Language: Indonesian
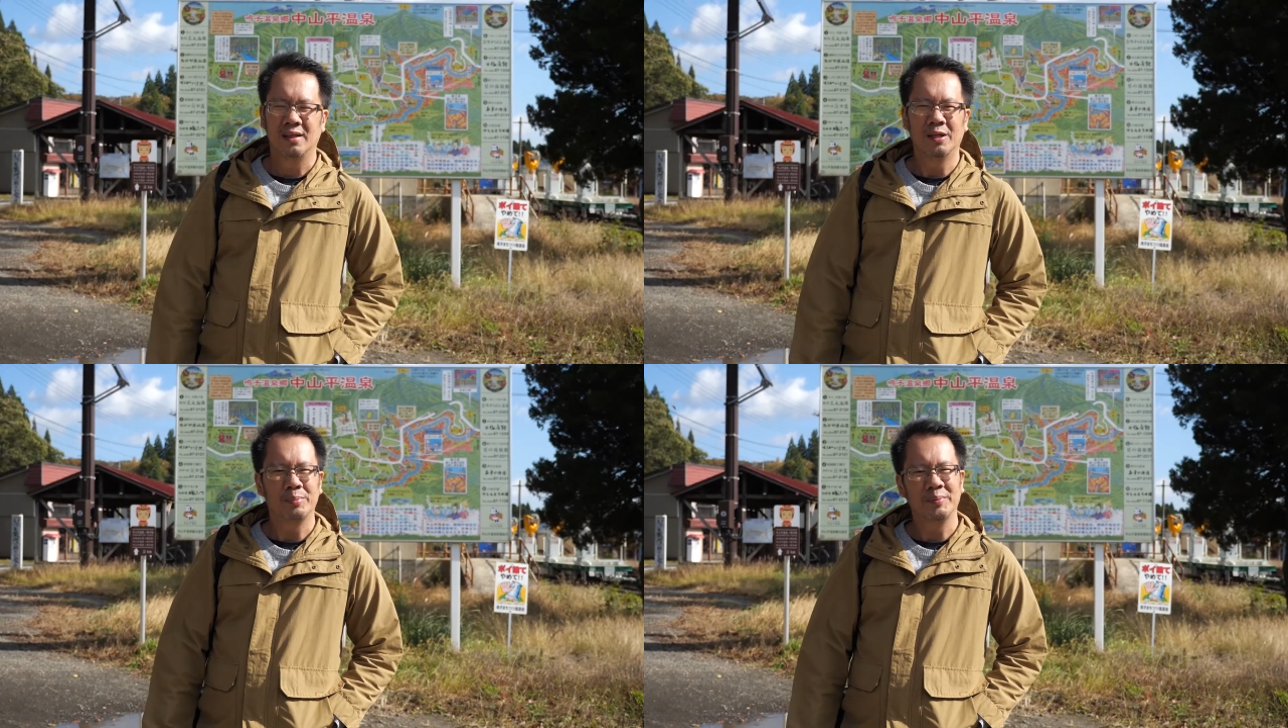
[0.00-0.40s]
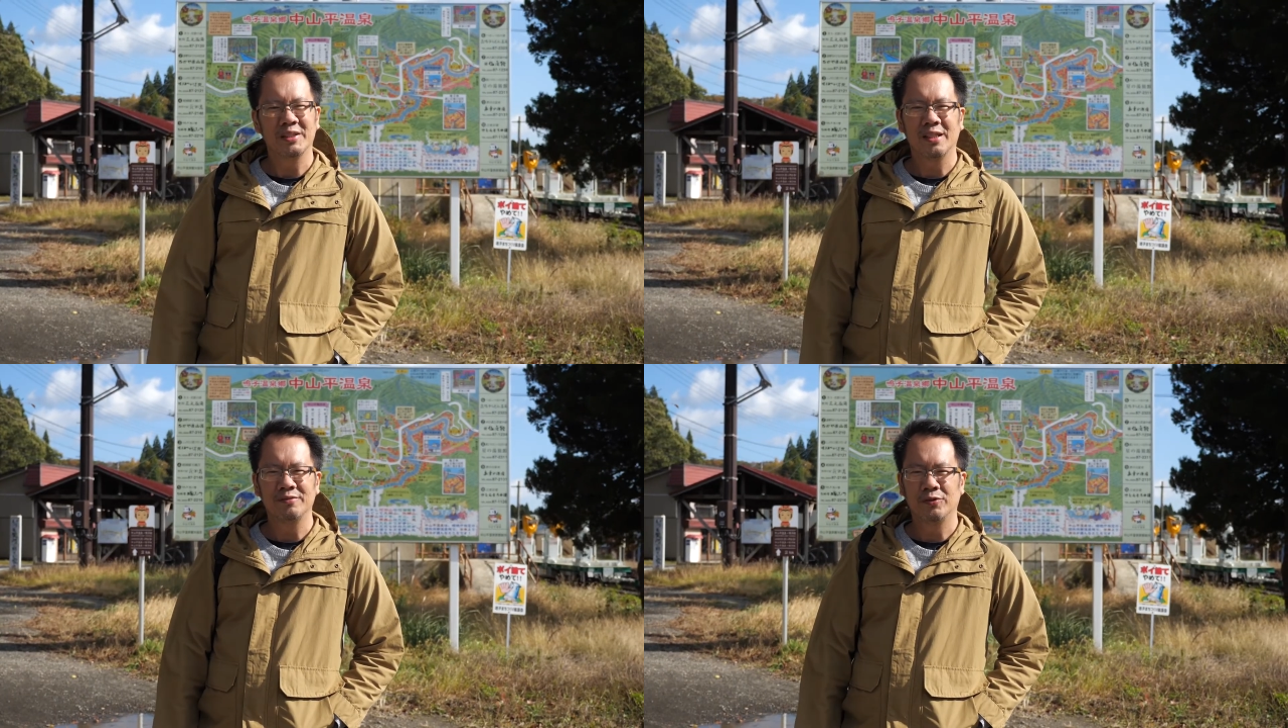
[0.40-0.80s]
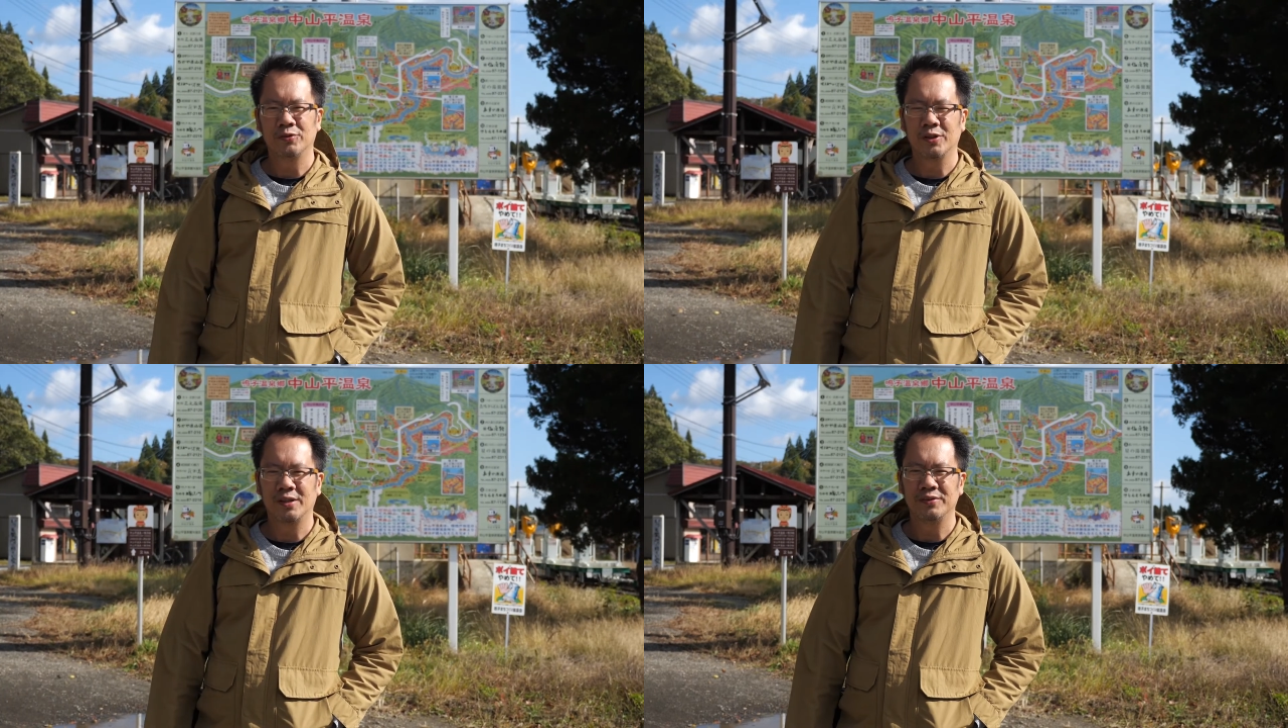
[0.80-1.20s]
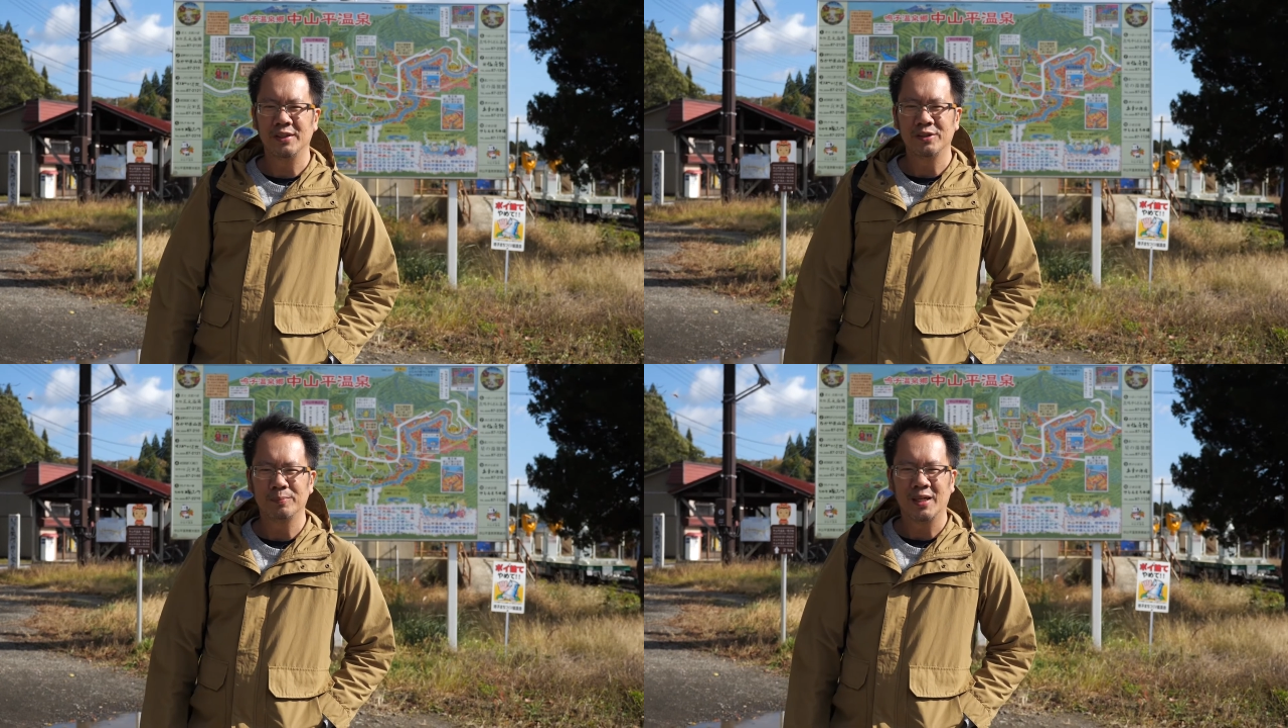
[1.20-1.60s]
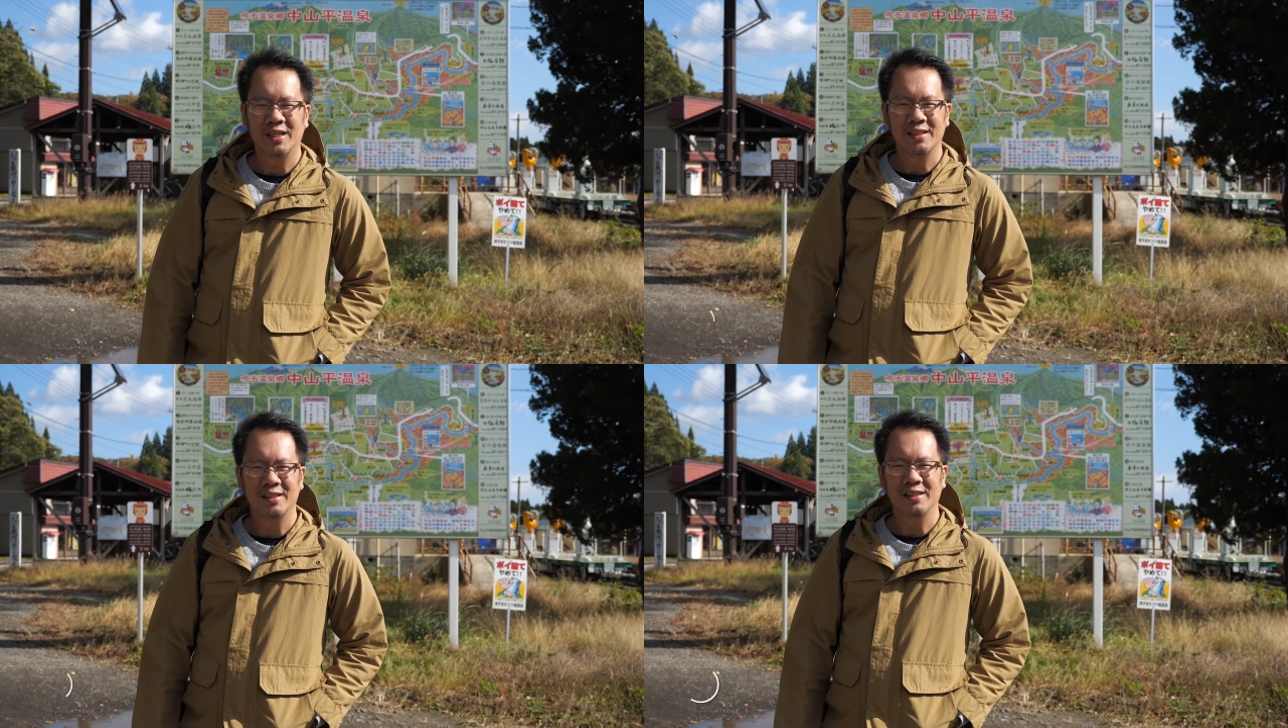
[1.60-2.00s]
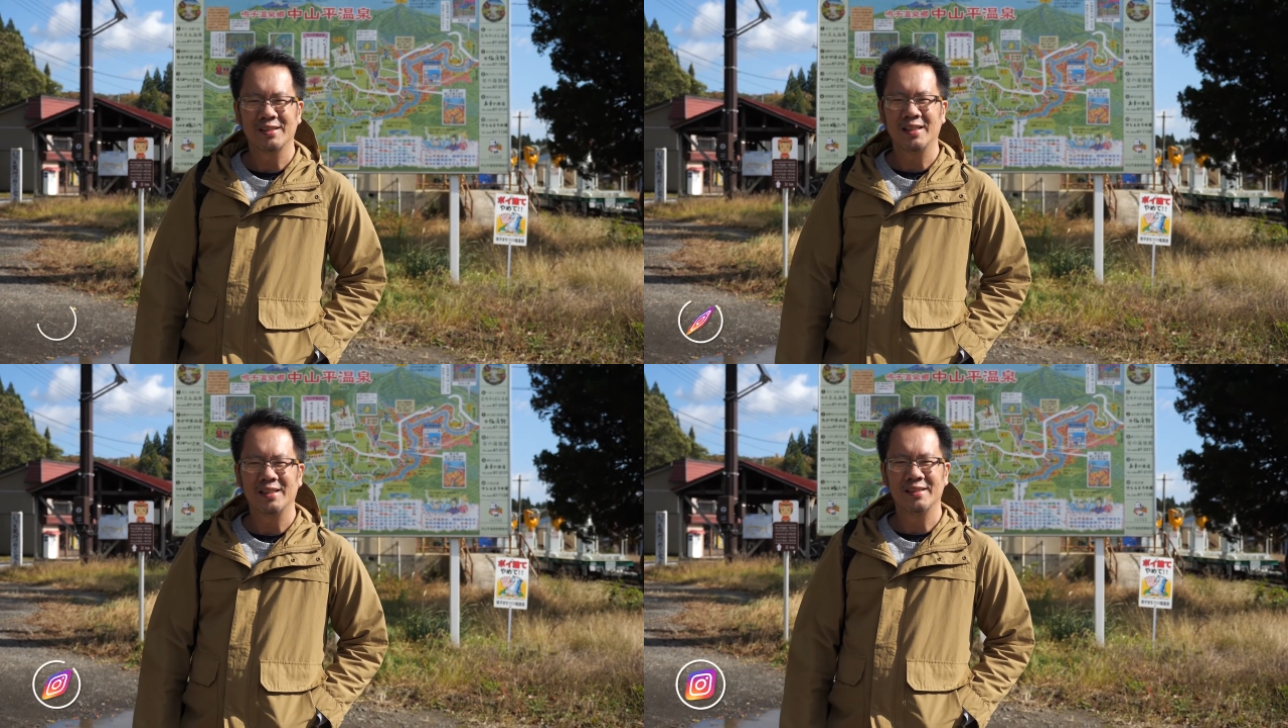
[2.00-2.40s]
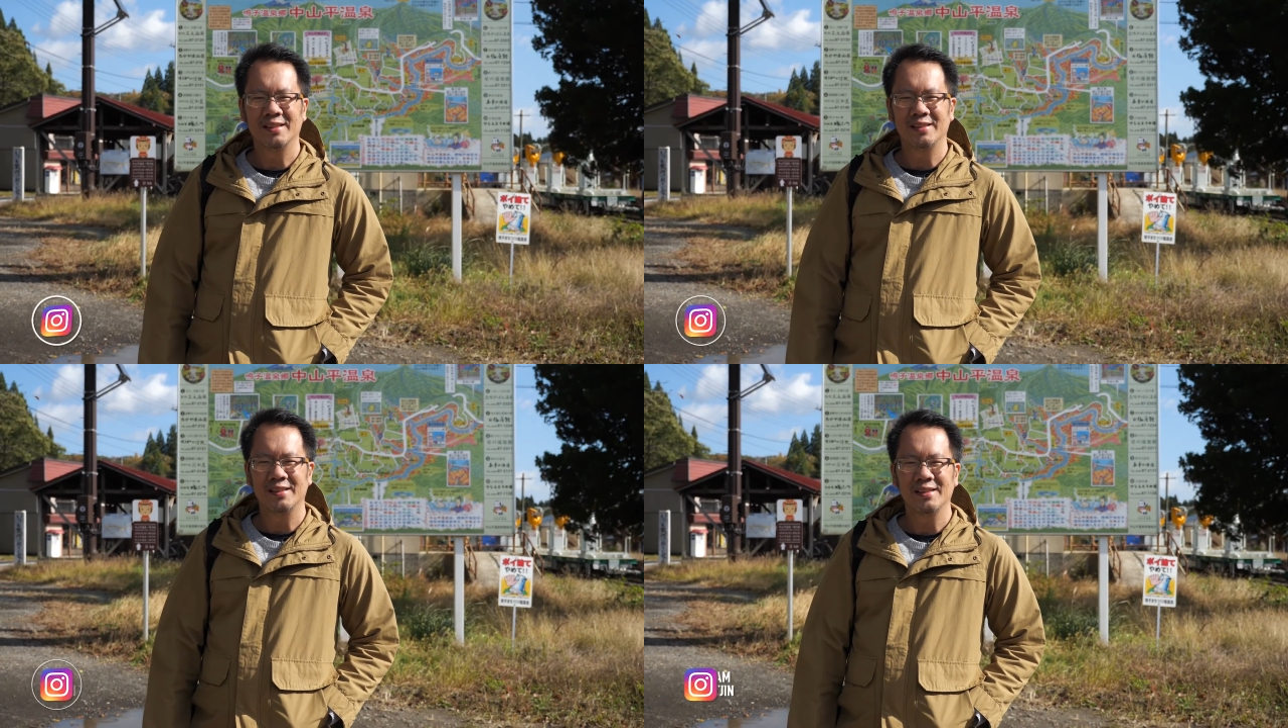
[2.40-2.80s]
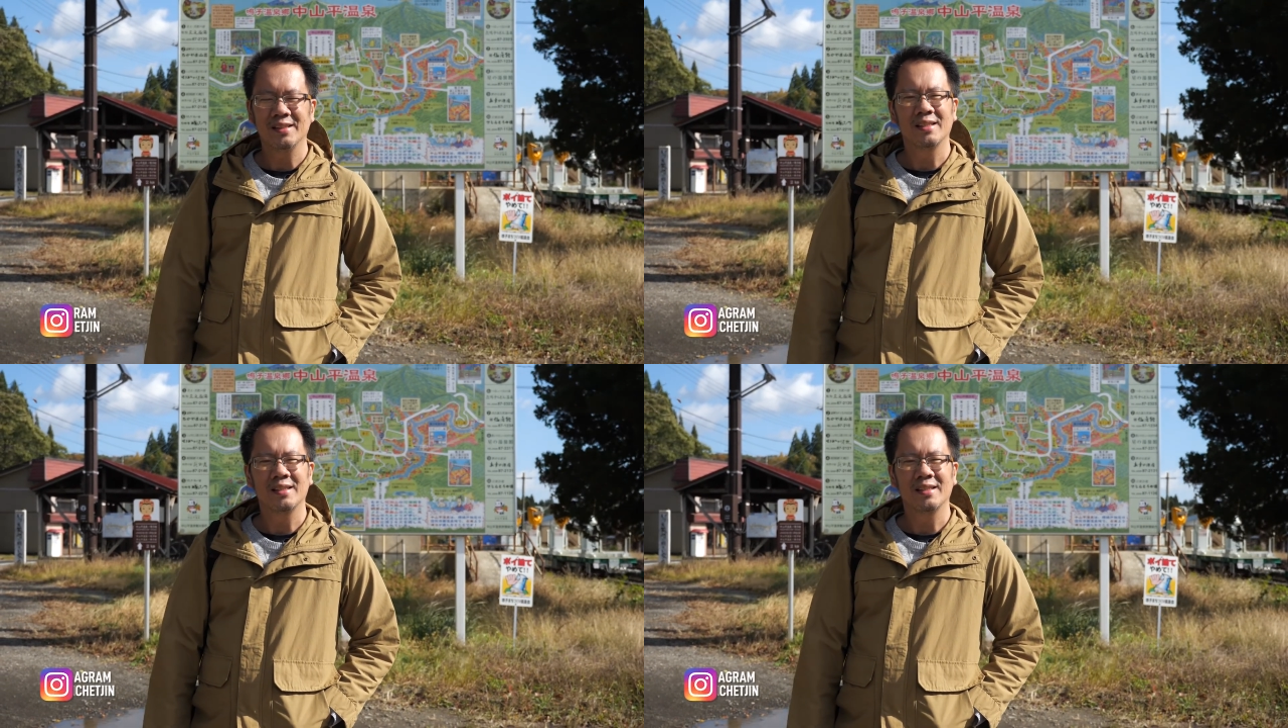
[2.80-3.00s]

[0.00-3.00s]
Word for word: Halo pemirsa Info Fotografi, jumpa lagi dengan saya Chin.